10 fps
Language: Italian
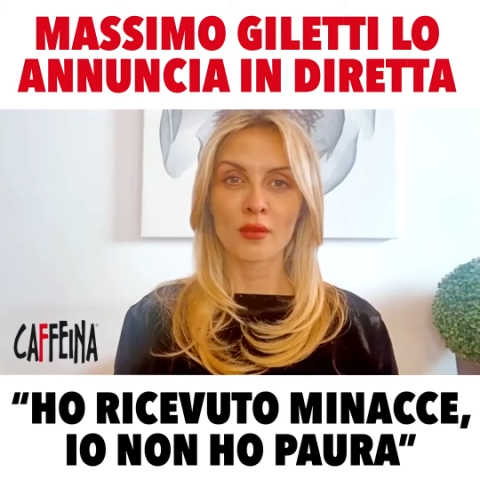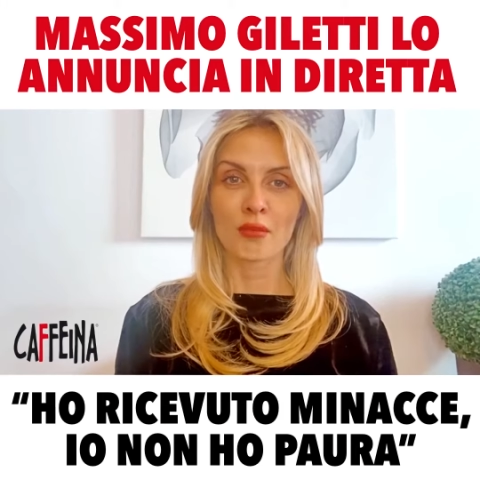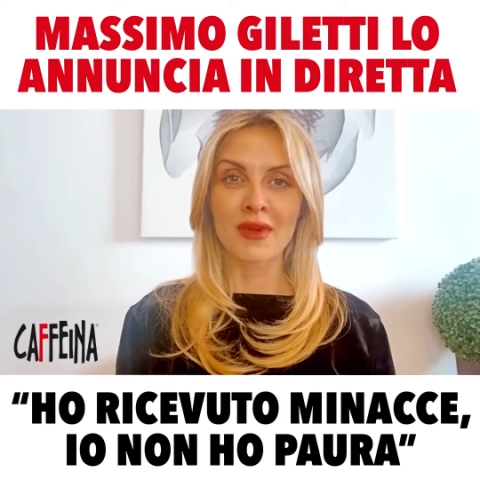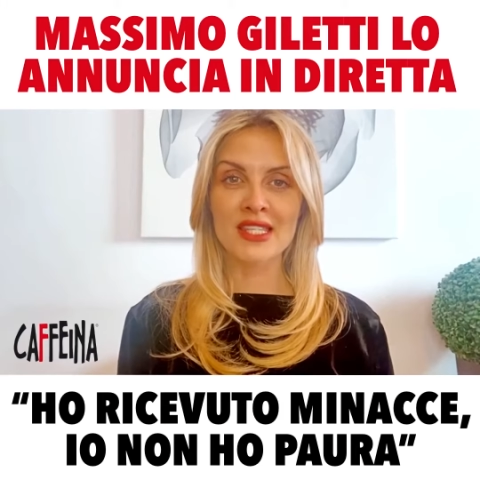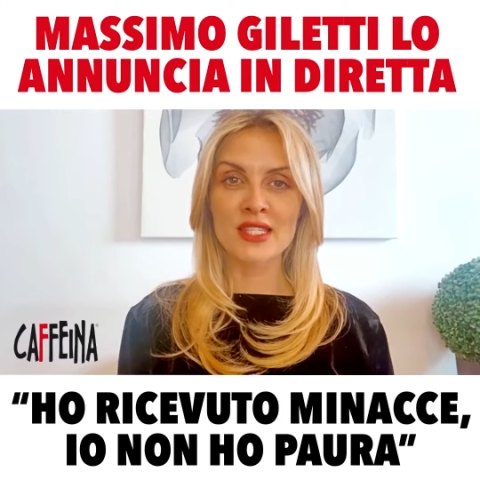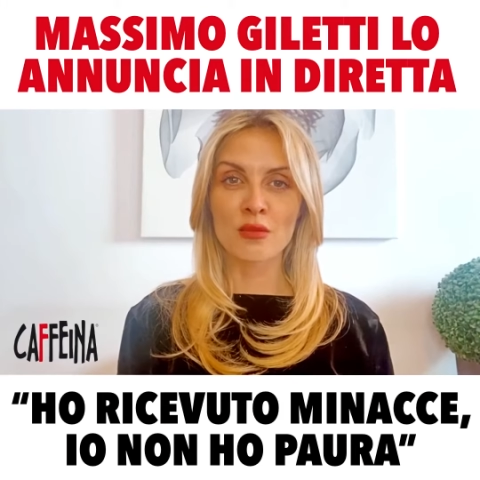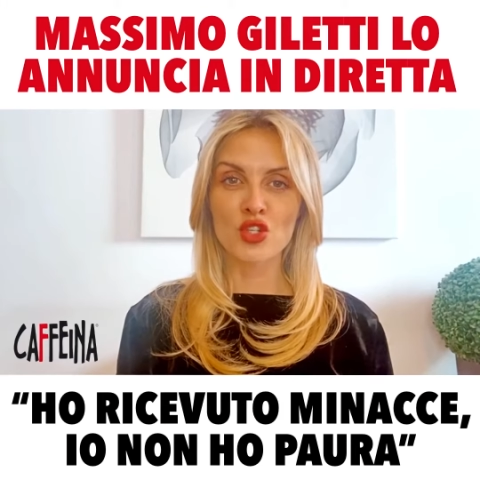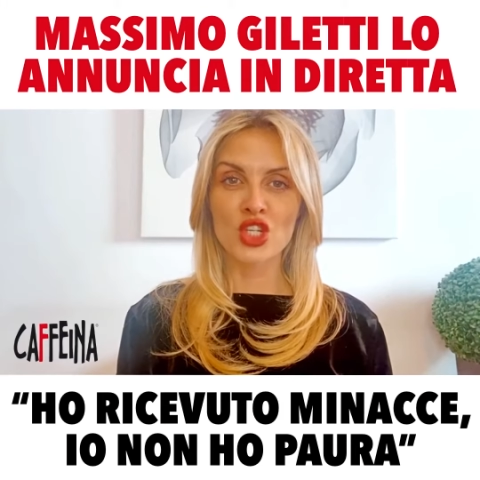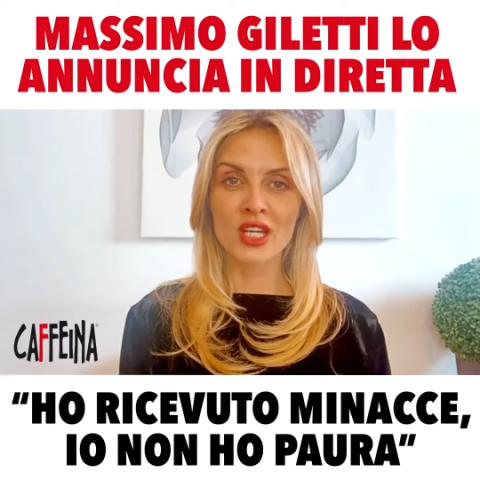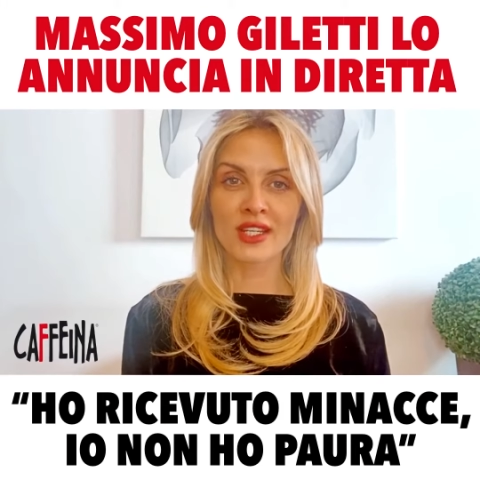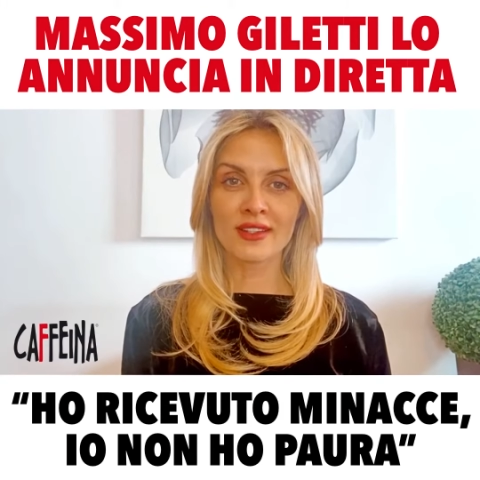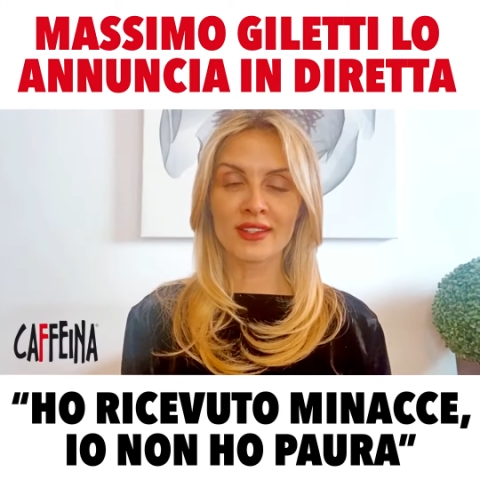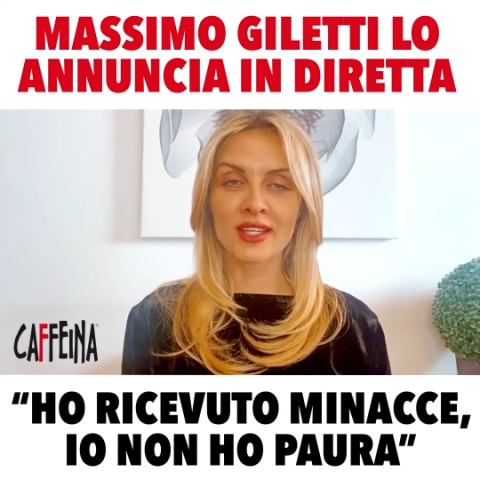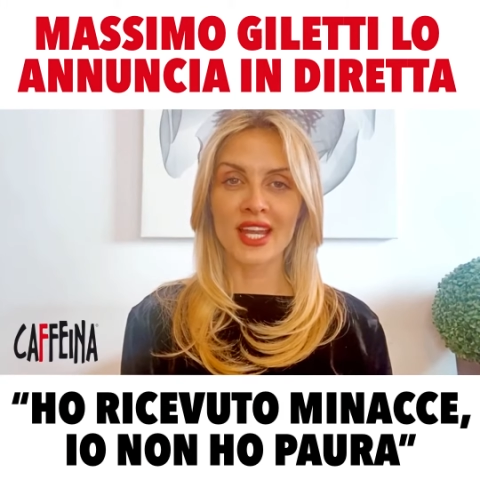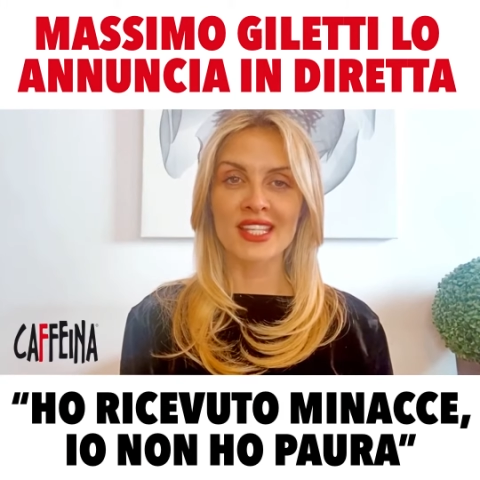Massimo
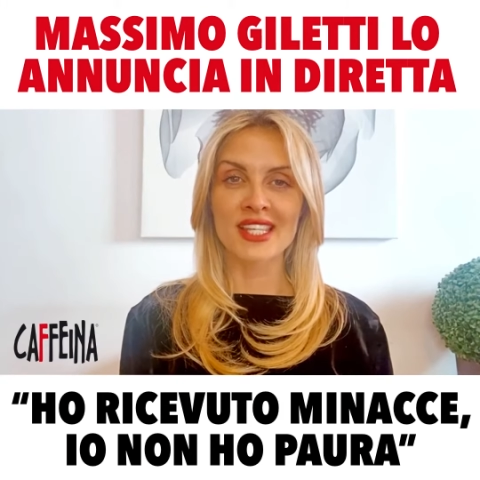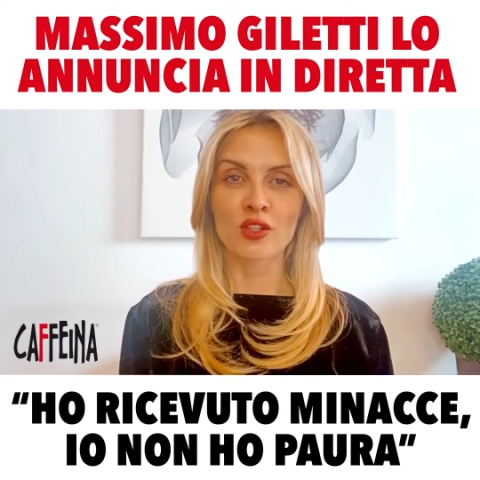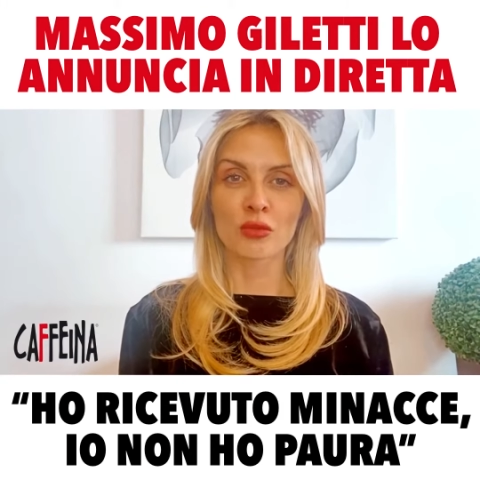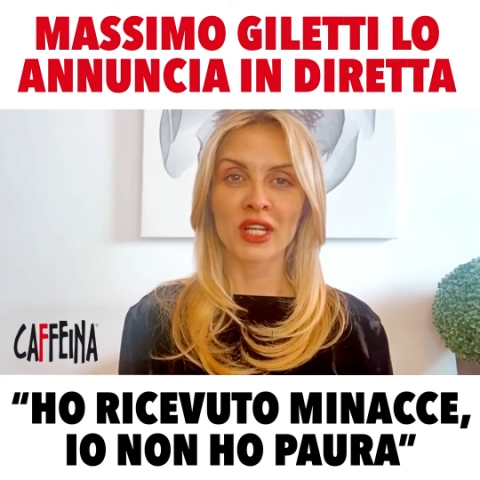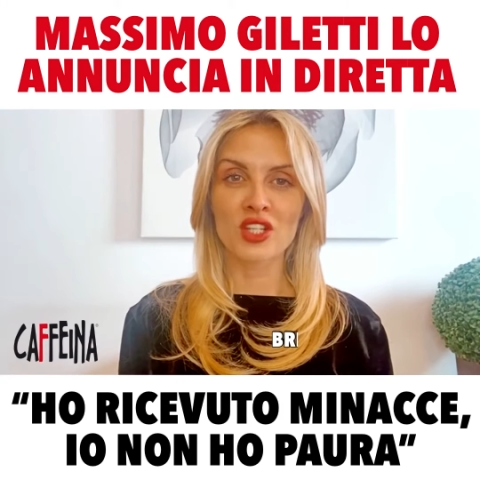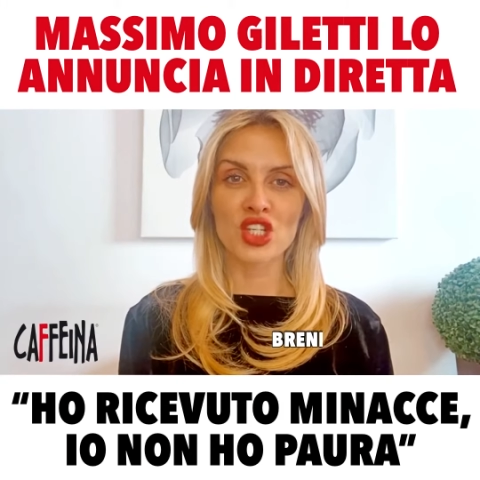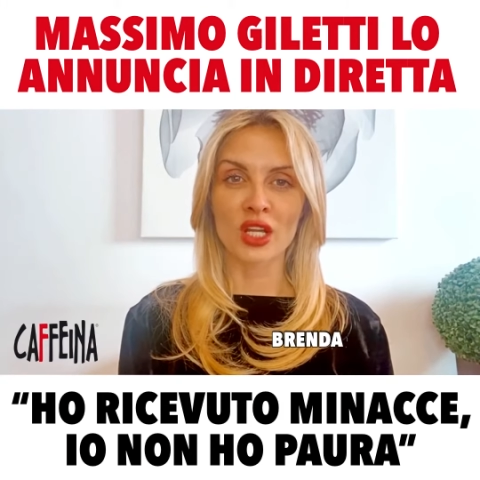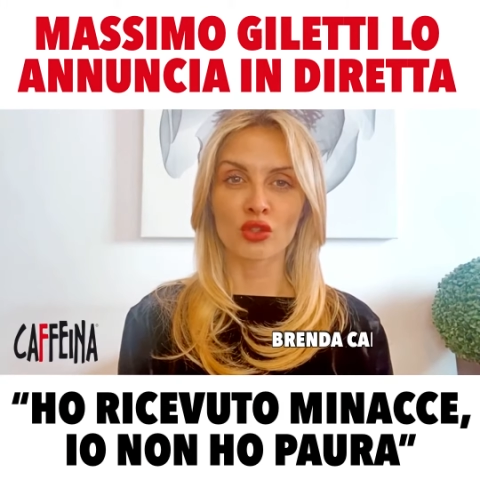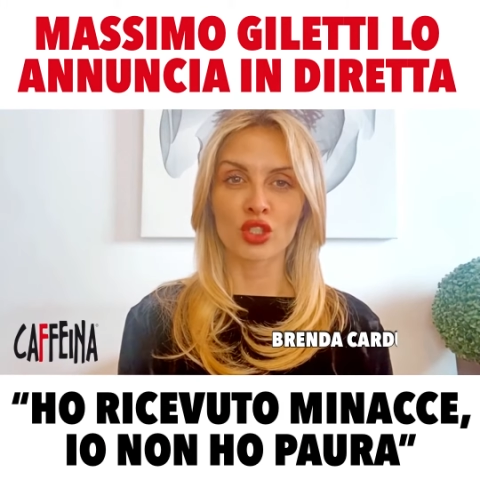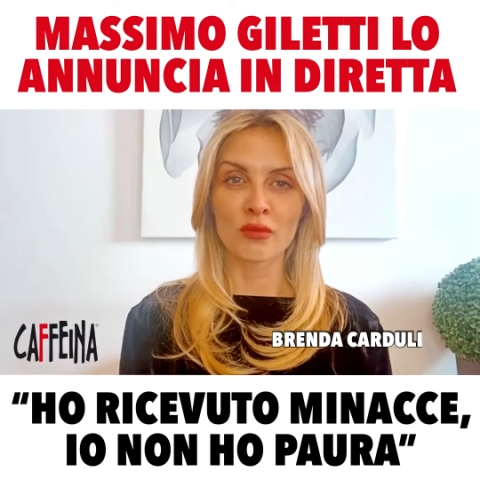Giletti è stato minacciato